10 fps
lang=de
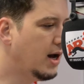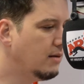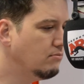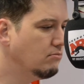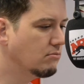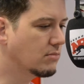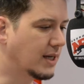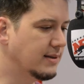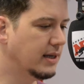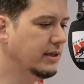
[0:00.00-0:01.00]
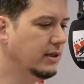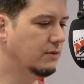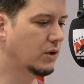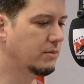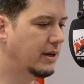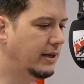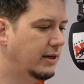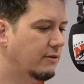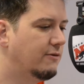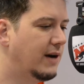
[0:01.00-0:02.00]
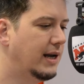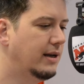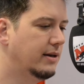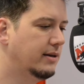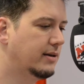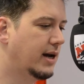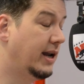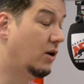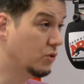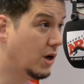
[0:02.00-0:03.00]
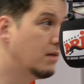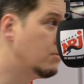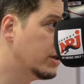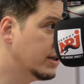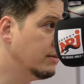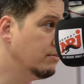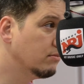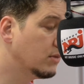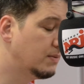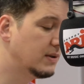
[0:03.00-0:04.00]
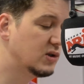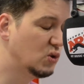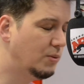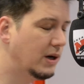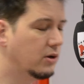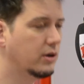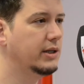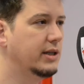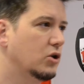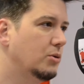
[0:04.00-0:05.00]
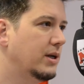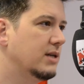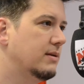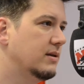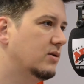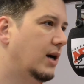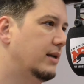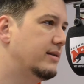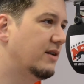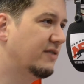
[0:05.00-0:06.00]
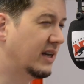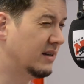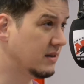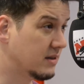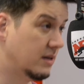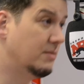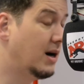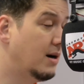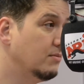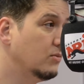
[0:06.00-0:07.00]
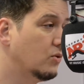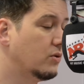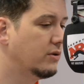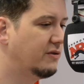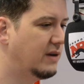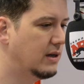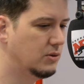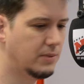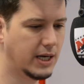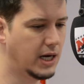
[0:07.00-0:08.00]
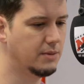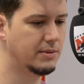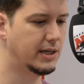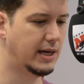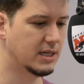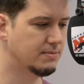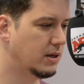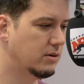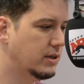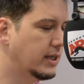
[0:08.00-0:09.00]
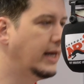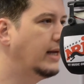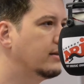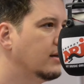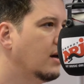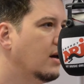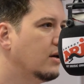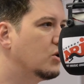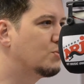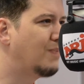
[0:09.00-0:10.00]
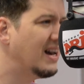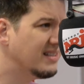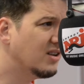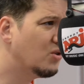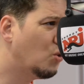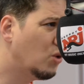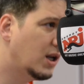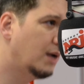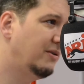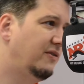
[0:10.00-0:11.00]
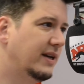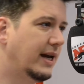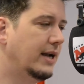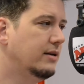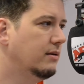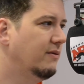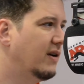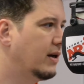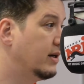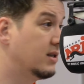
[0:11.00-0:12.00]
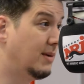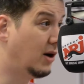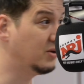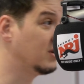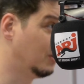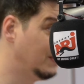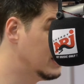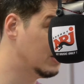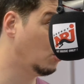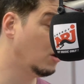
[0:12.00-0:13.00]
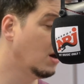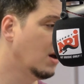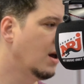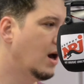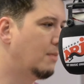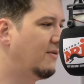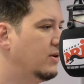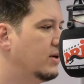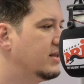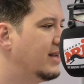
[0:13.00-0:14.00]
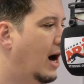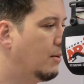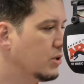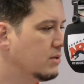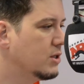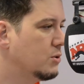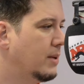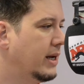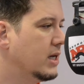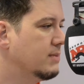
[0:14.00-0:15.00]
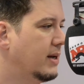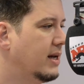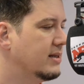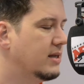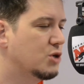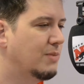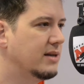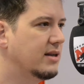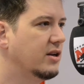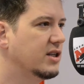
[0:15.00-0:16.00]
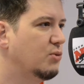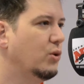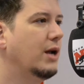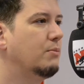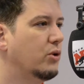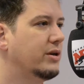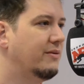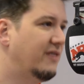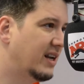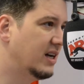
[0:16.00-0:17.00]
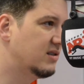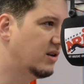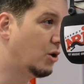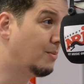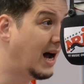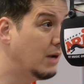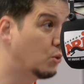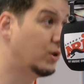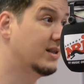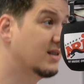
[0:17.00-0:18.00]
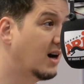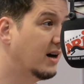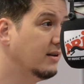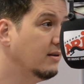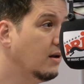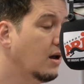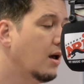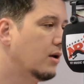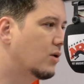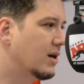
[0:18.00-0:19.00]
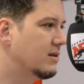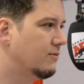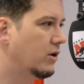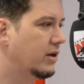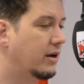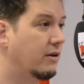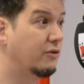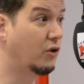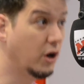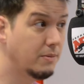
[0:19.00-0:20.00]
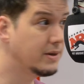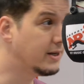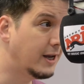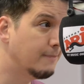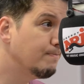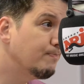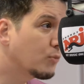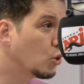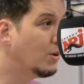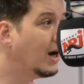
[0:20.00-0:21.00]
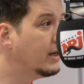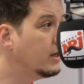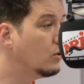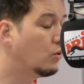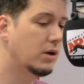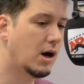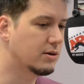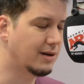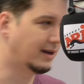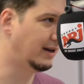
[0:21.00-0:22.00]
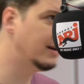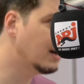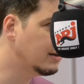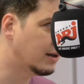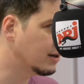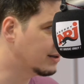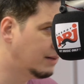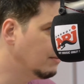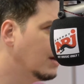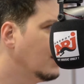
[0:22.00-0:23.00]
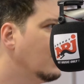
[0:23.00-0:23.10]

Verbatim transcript: Ähm, ganz ehrlich, ich wohne in Berlin, weil ich kein Auto haben möchte. Ich bin super glücklich darüber, dass wir so ein geiles Nahverkehrssystem haben und fahre super gerne mit der S-Bahn durch die Gegend. Du sparst auch unglaublich viel Geld im Vergleich zum Auto sowieso. Aber wenn du jetzt ein Abo zum Beispiel bei der S-Bahn hast, dann sparst du auch nach zweieinhalb Monaten im Vergleich zu den normalen Monatskarten. Du kannst am Wochenende einen Freund mitnehmen, überall hin oder auch drei Kinder, je nachdem.